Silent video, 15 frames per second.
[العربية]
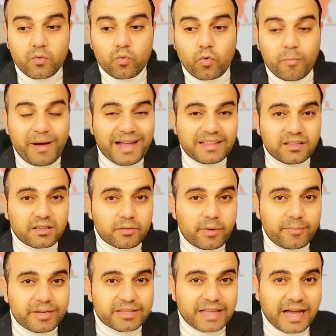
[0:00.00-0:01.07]
وبعد
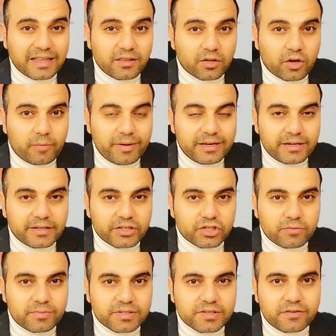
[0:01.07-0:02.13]
انضمام الاتحاد القبائل
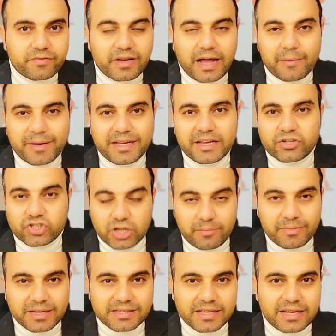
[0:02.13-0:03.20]
للجيش المصري في العملية
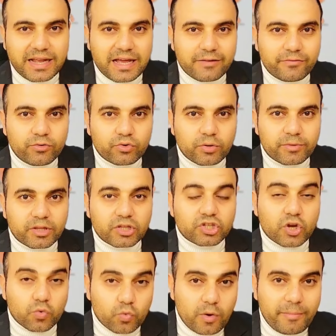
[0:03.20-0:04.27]
الشاملة سيناء
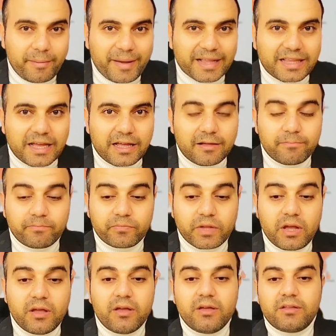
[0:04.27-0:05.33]
2018 وما بعدها
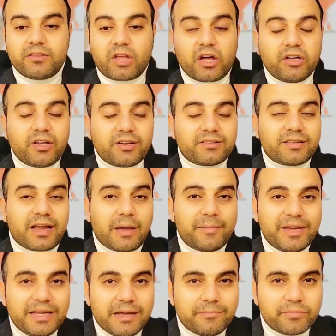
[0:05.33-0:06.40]
تغيرت
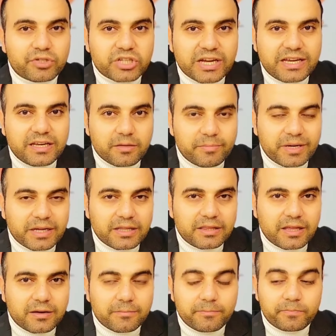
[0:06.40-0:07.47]
العملية بشكل كبير
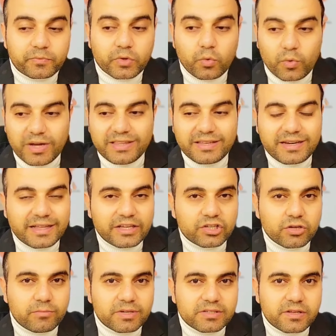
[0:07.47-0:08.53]
جدا وقدر
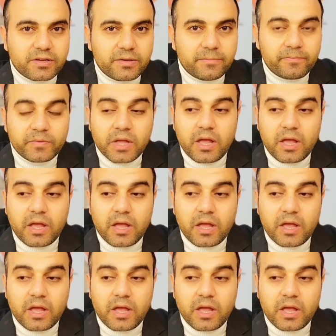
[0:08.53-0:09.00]
الجيش المصري